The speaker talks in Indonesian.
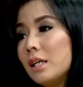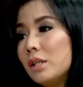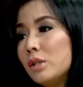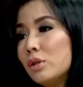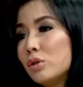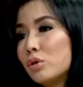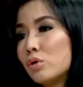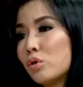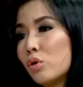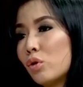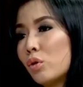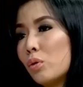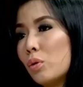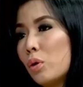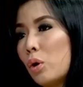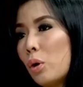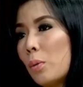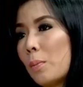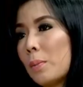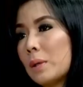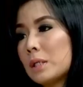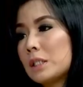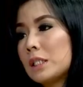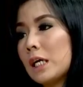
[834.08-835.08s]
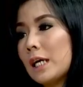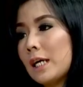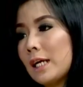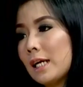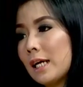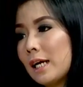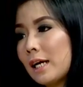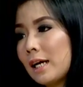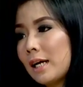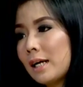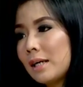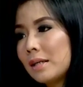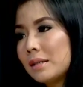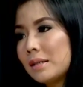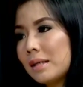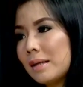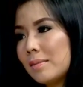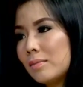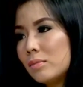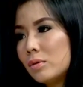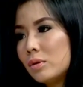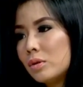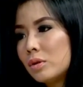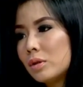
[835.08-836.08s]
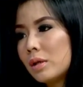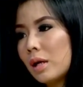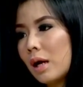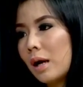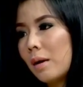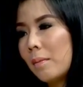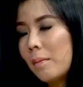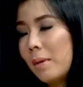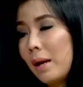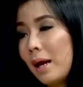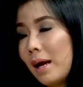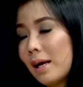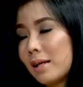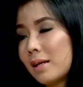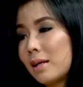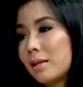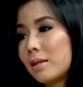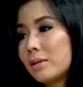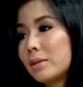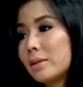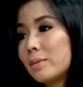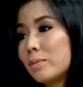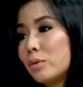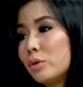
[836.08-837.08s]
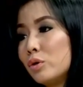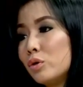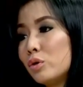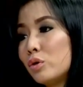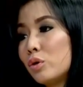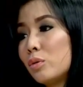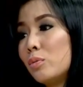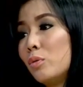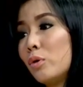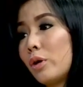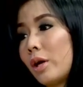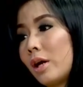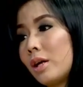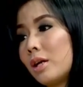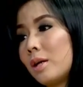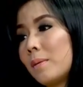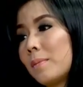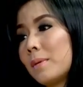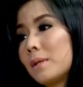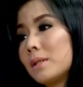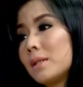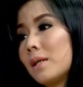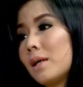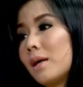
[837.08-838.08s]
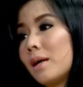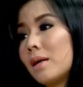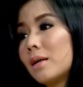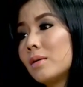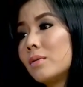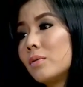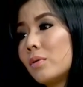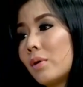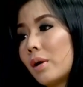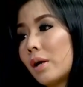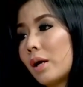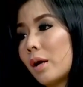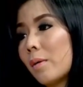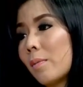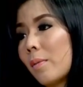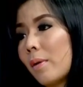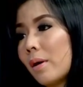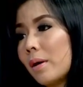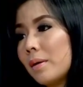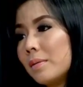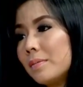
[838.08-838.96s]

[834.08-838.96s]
justru percaya, namun uh, melihat hal tersebut justru mungkin kepercayaannya kurang ya Pak?